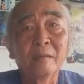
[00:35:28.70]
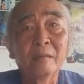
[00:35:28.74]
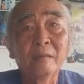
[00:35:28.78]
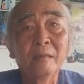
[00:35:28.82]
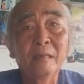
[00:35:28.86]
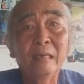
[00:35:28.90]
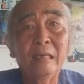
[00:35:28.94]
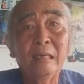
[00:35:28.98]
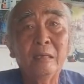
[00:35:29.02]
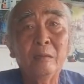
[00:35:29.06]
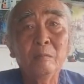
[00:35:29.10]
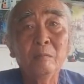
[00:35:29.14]

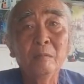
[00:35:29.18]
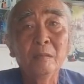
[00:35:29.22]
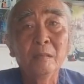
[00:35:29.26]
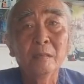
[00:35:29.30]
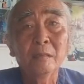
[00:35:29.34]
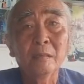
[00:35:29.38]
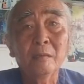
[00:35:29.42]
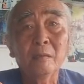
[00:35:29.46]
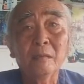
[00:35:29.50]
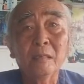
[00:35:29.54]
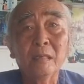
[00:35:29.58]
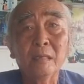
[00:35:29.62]
Nghe không?
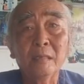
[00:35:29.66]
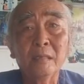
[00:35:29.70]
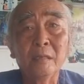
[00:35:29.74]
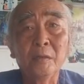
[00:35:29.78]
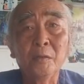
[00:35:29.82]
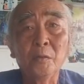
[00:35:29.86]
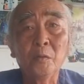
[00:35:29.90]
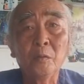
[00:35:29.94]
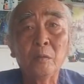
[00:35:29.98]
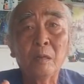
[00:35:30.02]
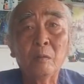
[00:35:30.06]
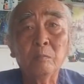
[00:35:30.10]
Cho nên
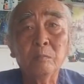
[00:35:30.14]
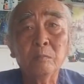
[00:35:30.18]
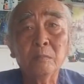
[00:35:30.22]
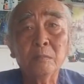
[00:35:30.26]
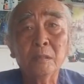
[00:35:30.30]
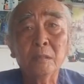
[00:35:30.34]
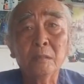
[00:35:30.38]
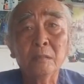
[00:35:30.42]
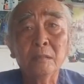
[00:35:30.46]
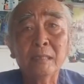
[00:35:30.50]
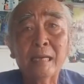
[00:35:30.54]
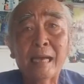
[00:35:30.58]
nhiều ông
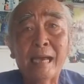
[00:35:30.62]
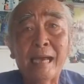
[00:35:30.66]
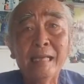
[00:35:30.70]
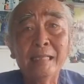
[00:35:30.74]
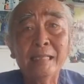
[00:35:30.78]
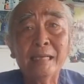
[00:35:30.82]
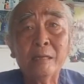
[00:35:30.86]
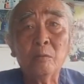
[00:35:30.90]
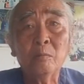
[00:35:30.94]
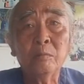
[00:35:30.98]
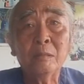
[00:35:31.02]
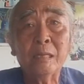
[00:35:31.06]
sư sãi
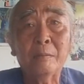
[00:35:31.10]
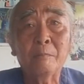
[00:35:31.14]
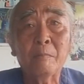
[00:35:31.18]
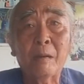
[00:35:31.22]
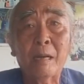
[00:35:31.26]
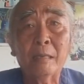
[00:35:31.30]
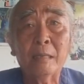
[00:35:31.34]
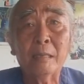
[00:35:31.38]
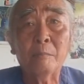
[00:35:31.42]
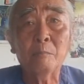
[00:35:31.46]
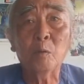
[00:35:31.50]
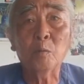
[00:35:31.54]
người ta cũng thành
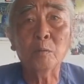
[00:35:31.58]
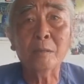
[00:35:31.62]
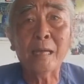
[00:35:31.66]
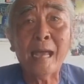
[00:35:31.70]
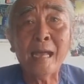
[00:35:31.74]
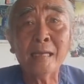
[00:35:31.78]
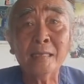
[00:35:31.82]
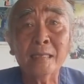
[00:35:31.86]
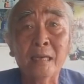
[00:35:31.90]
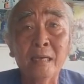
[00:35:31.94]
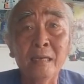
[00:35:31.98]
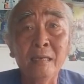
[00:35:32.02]
Phật thành Bồ
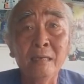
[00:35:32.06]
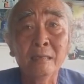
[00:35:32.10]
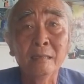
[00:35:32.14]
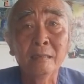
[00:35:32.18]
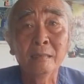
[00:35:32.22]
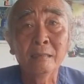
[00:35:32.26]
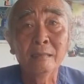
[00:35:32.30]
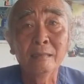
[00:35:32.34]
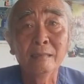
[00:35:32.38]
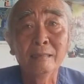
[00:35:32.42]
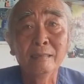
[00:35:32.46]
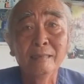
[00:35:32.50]
Tát vậy
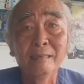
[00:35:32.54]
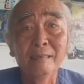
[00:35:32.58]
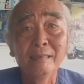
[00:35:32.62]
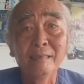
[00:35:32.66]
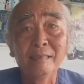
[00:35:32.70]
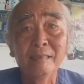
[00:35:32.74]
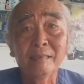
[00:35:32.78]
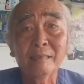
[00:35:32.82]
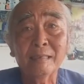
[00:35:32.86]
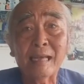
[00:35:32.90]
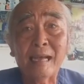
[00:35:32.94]
dạ.